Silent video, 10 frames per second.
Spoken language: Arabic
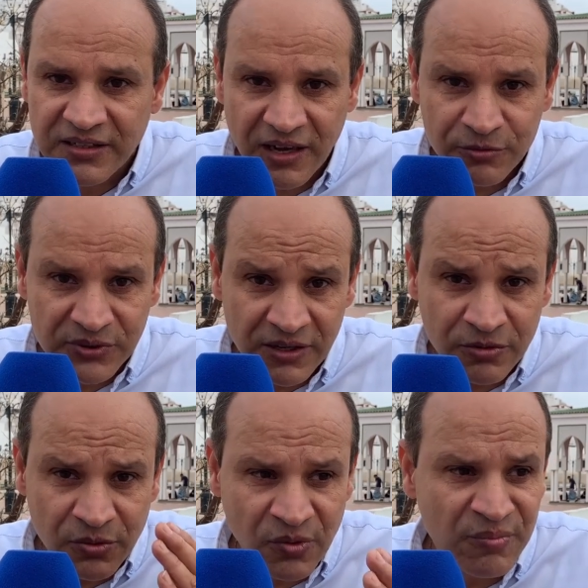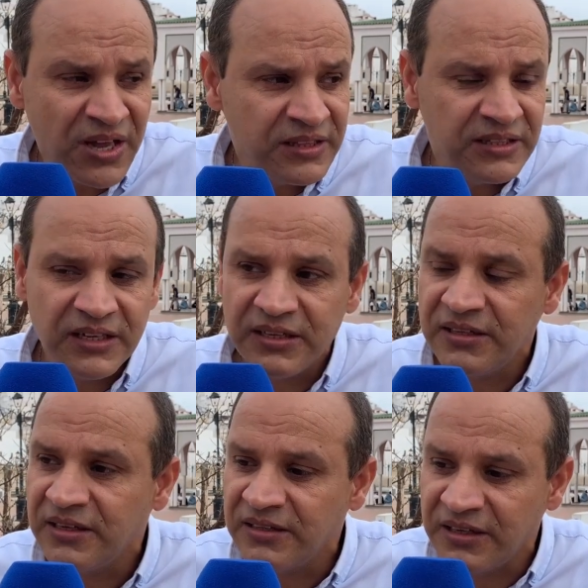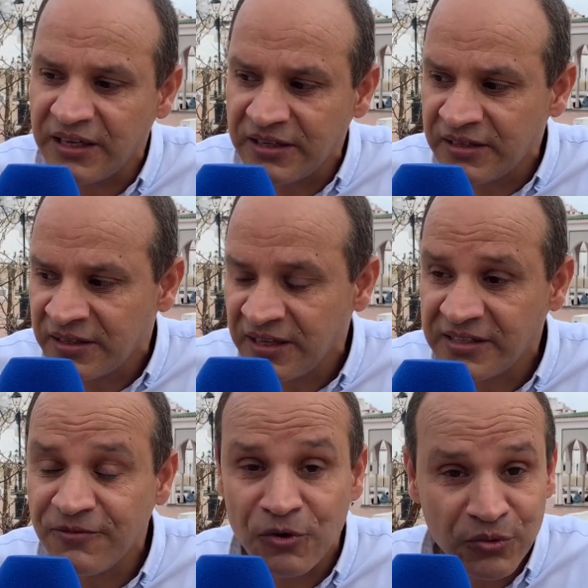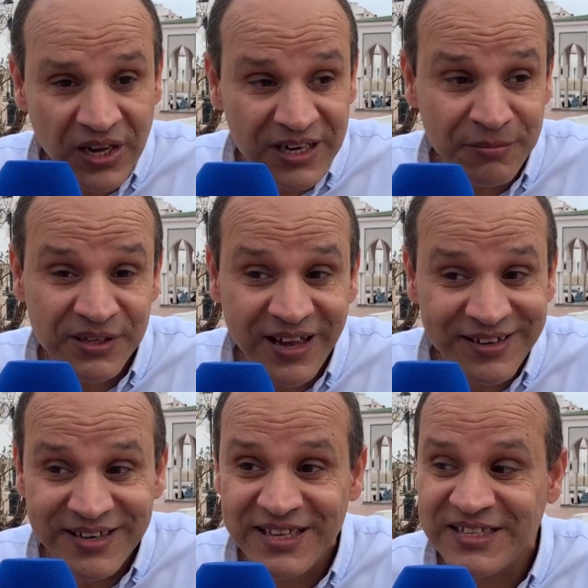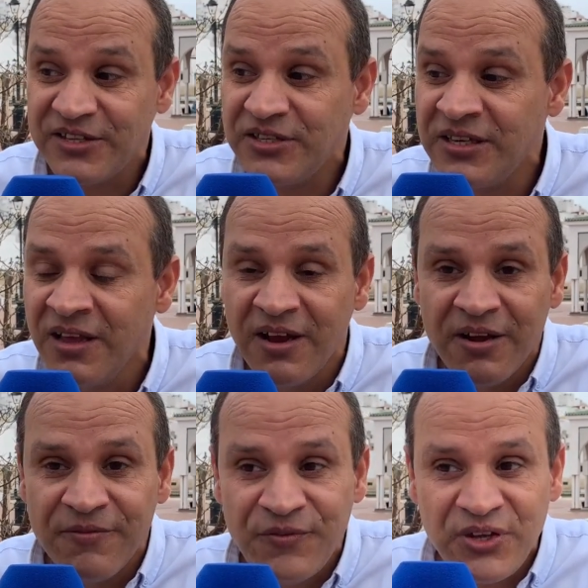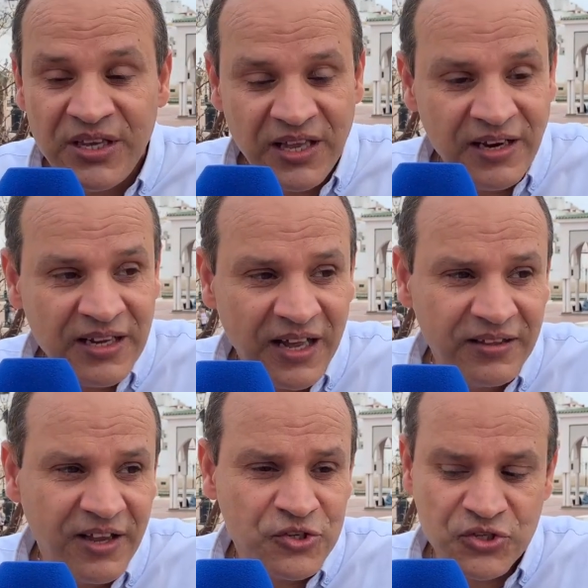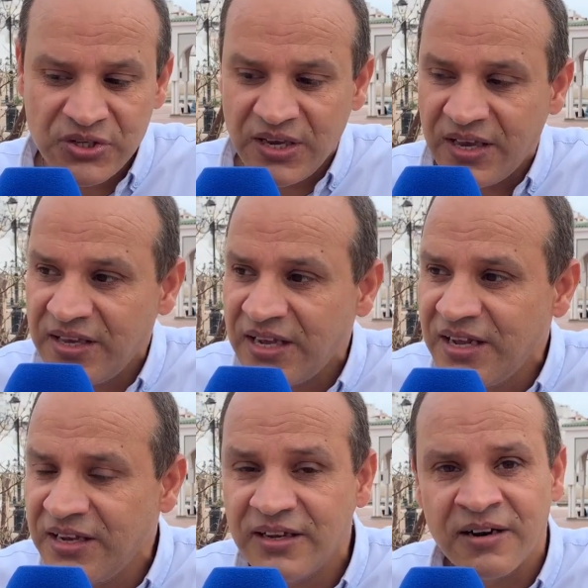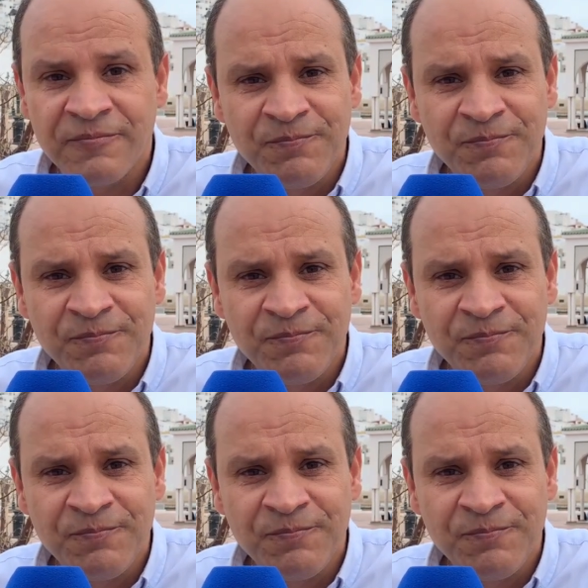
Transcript: أو ذاك وما يعني الاحتفال الغريب هي أنها تأتي في يعني 11 يناير